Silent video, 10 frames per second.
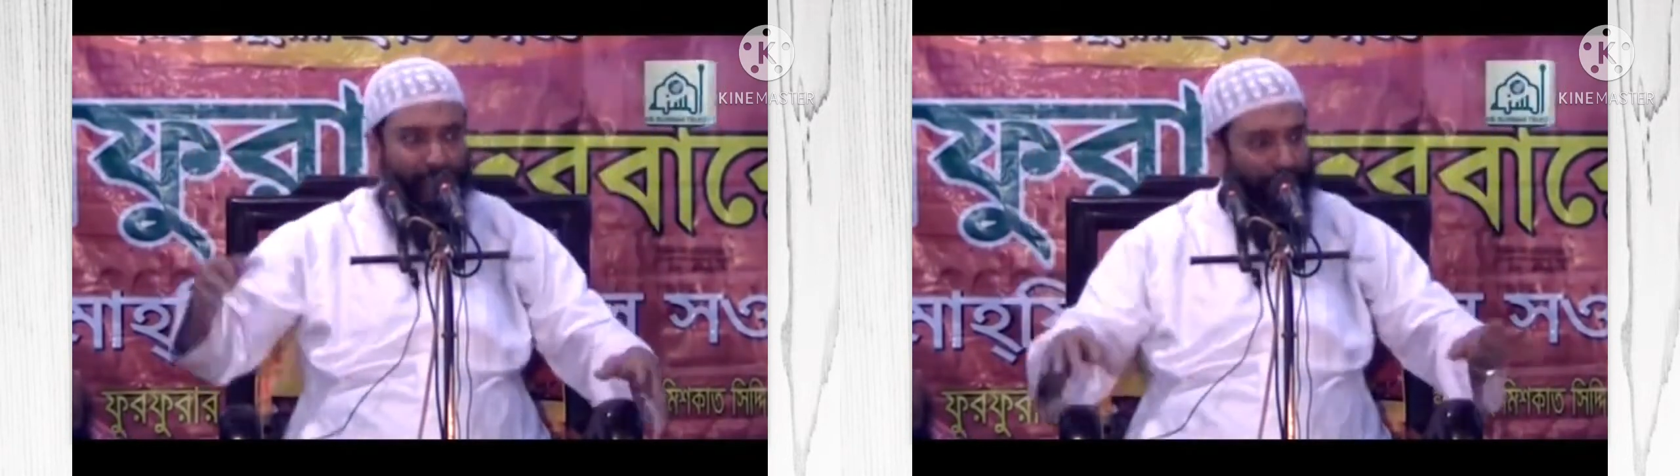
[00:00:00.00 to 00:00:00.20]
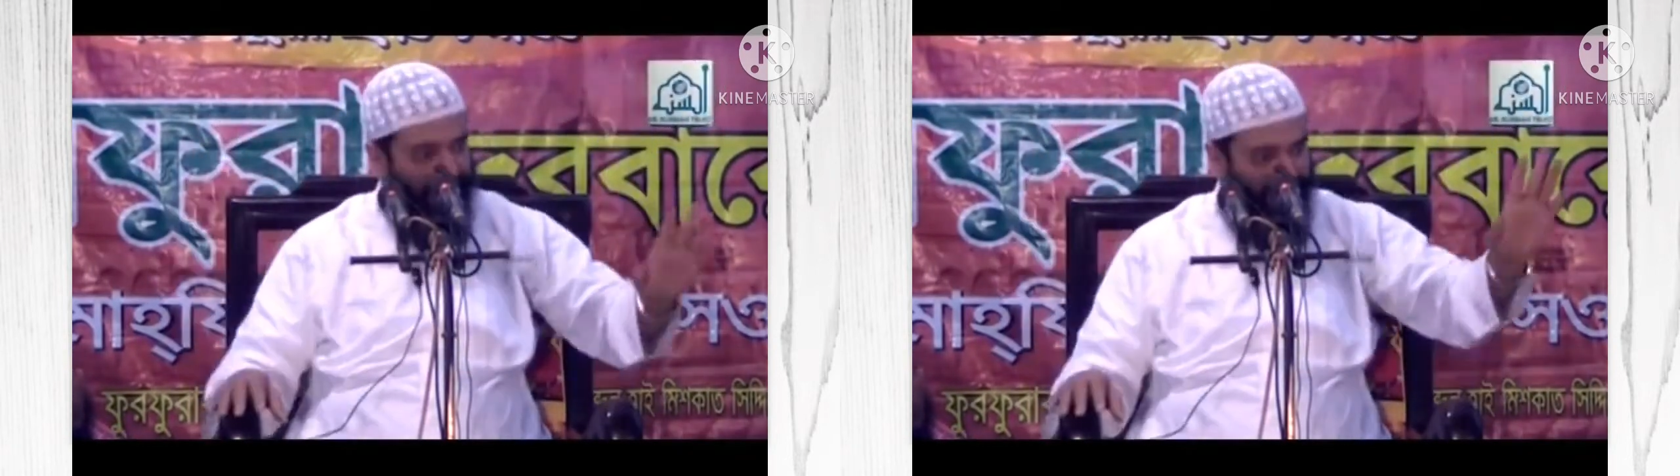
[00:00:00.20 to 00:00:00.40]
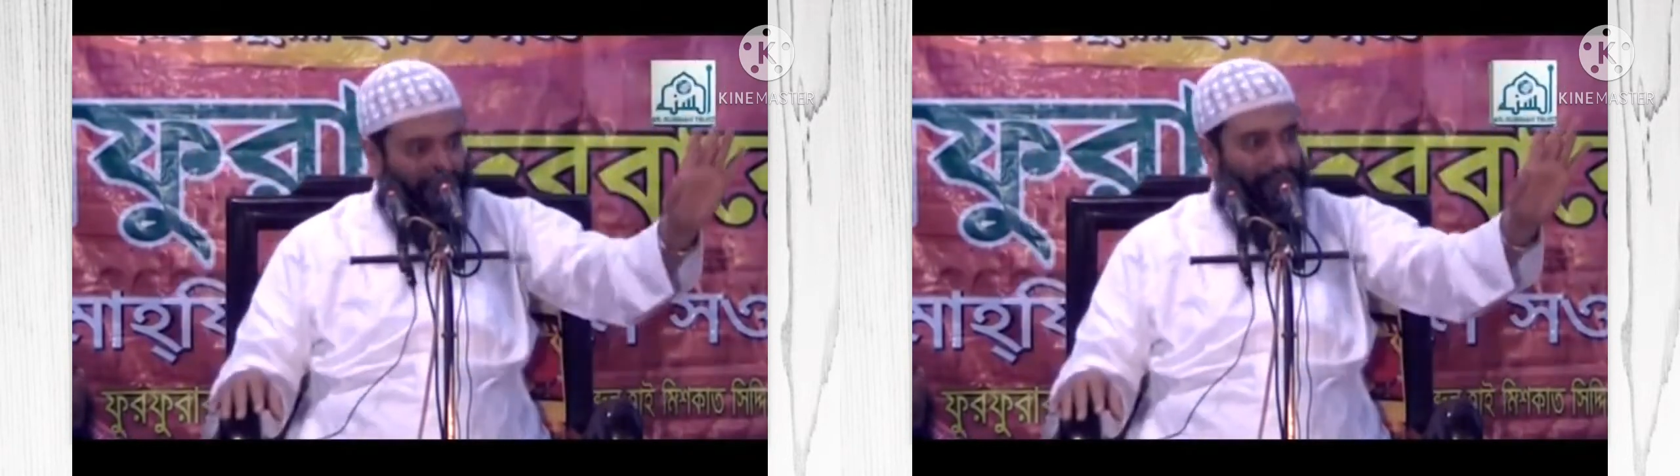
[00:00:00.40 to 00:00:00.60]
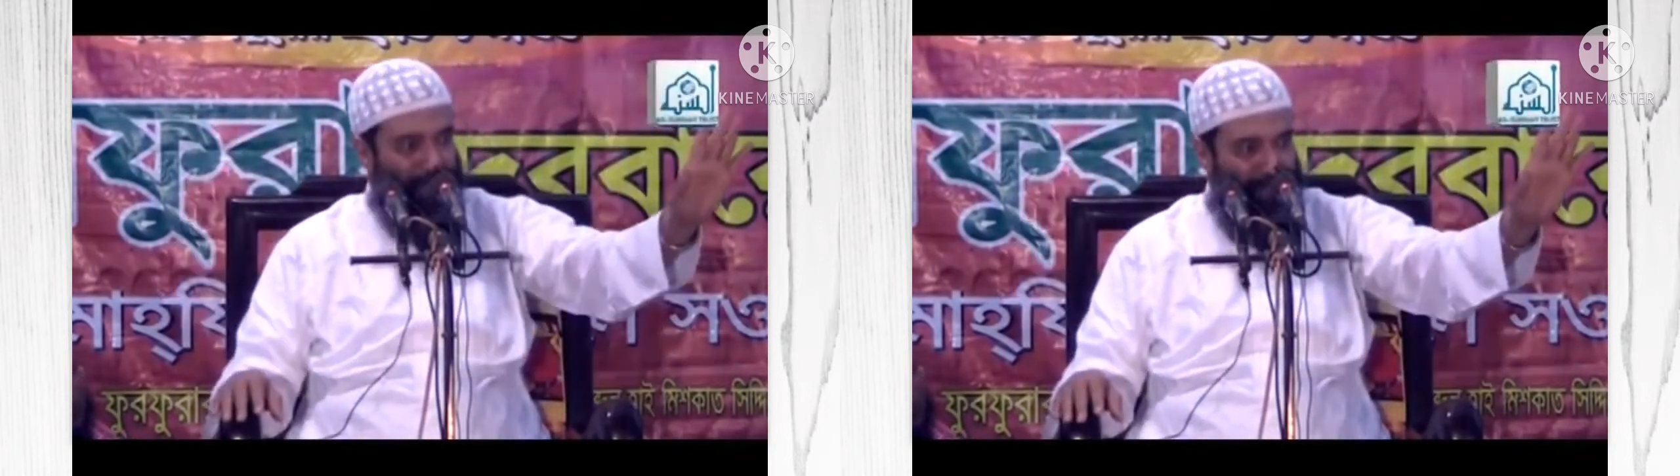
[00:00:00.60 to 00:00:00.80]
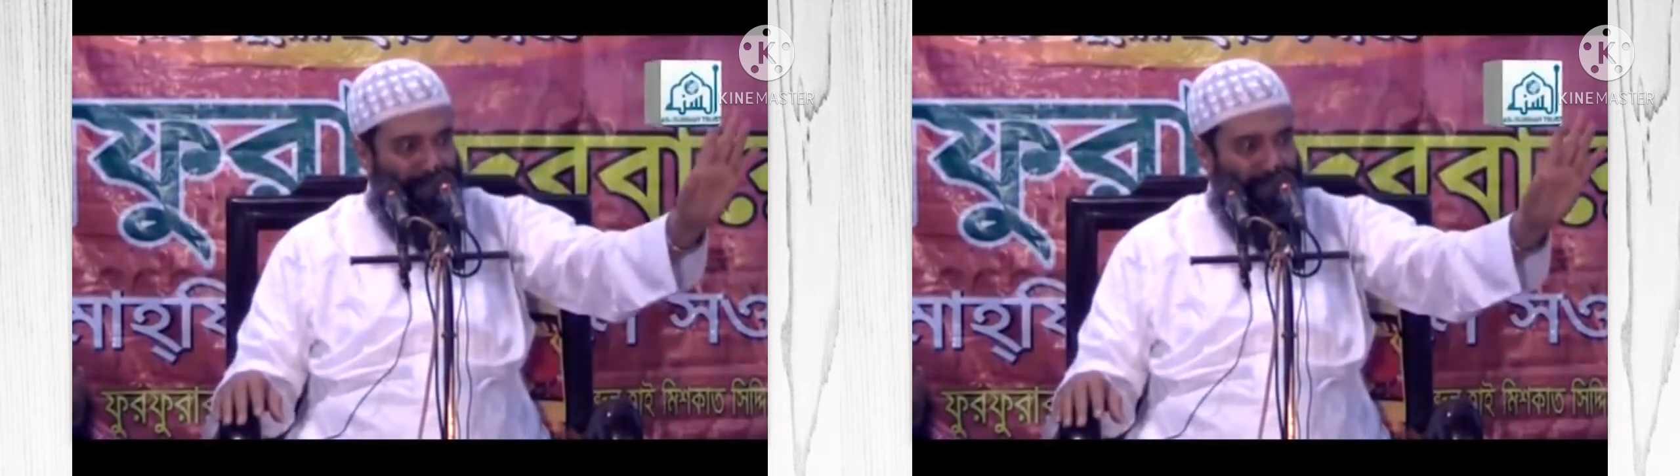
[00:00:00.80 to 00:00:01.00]
আমাদের দেশে
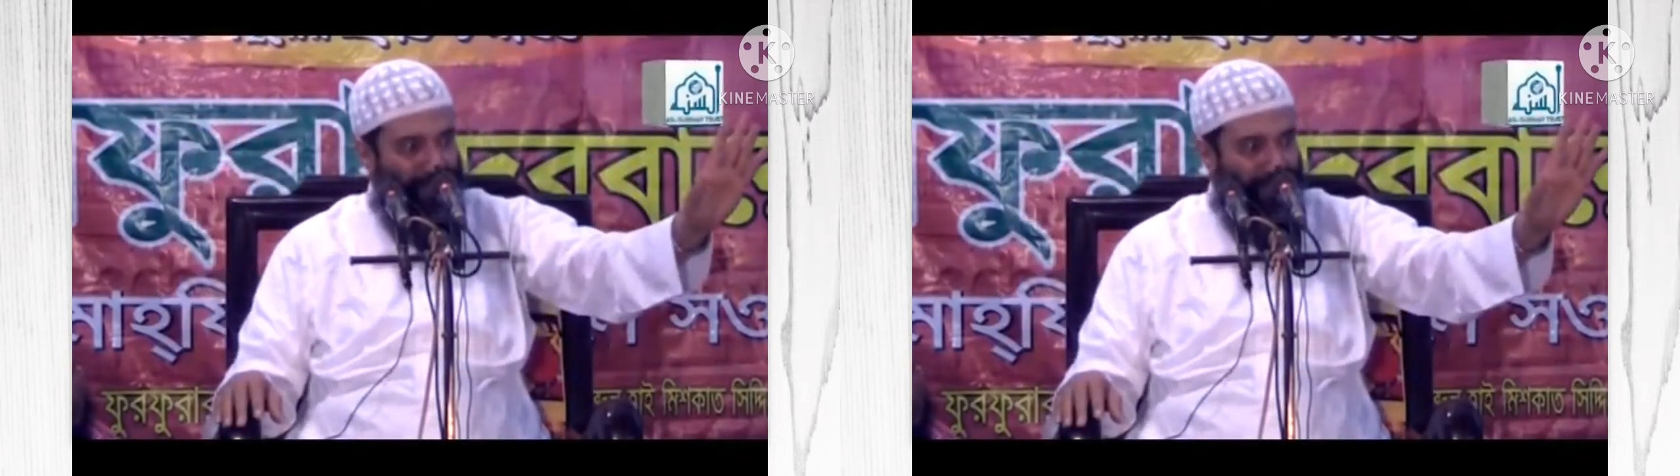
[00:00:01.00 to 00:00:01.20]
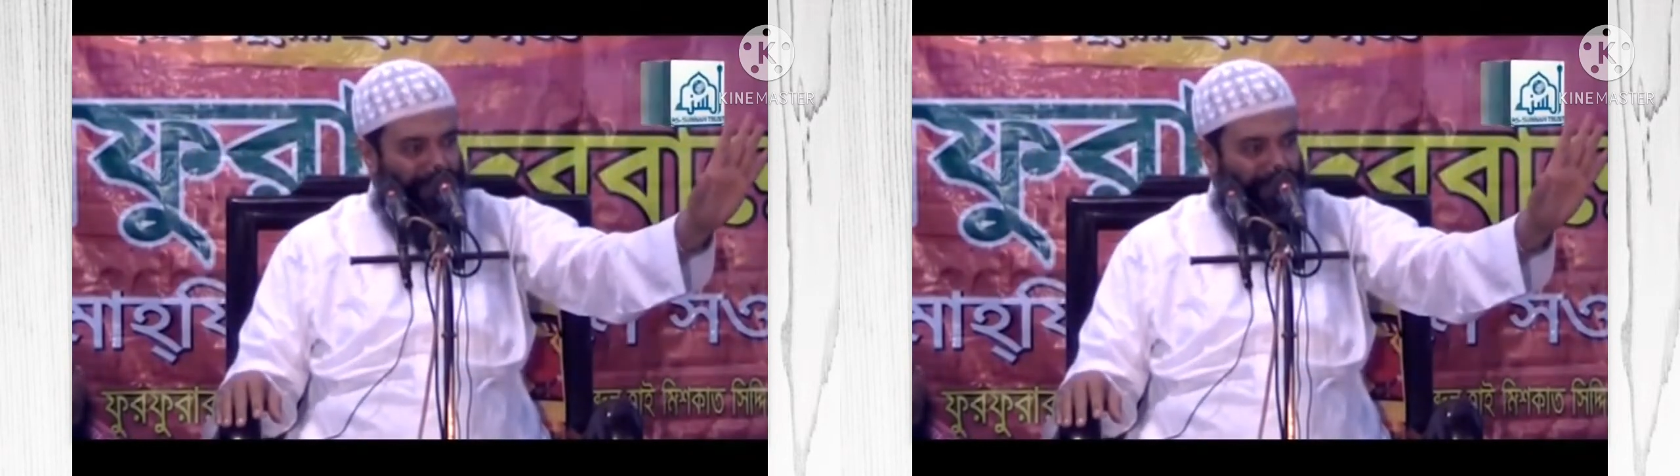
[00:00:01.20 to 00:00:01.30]
একসময় ছিল